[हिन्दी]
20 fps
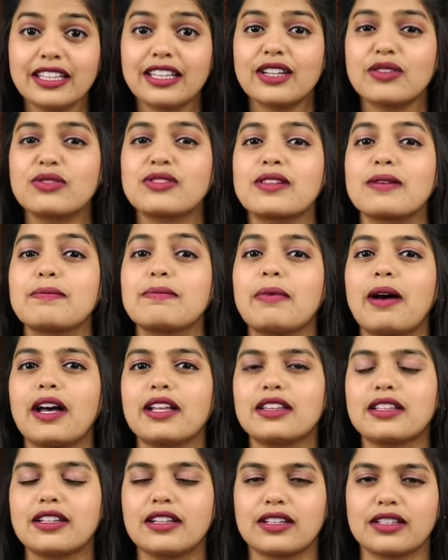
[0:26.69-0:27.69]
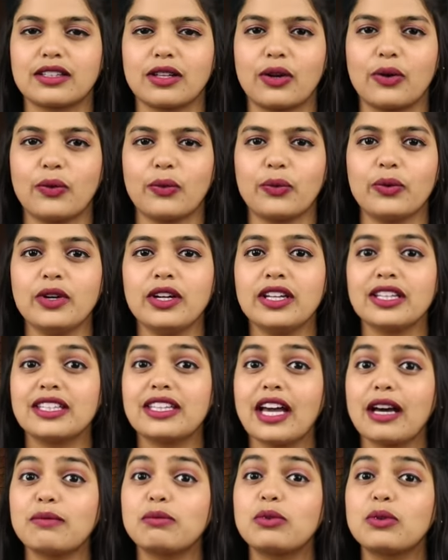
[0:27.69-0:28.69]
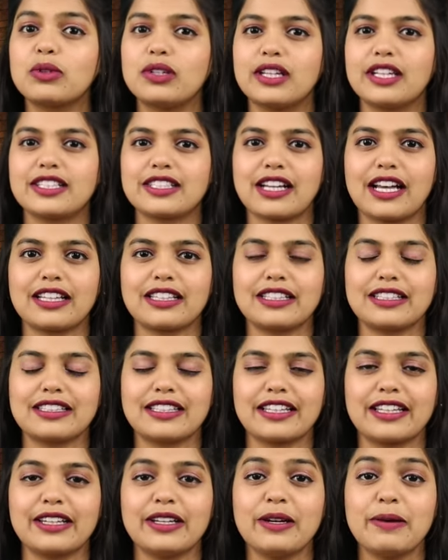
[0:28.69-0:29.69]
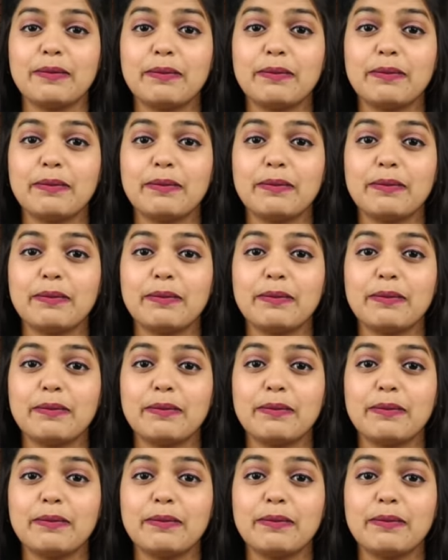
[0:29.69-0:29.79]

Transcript: कि उससे बात करता हूँ क्या बोलना चाहती थी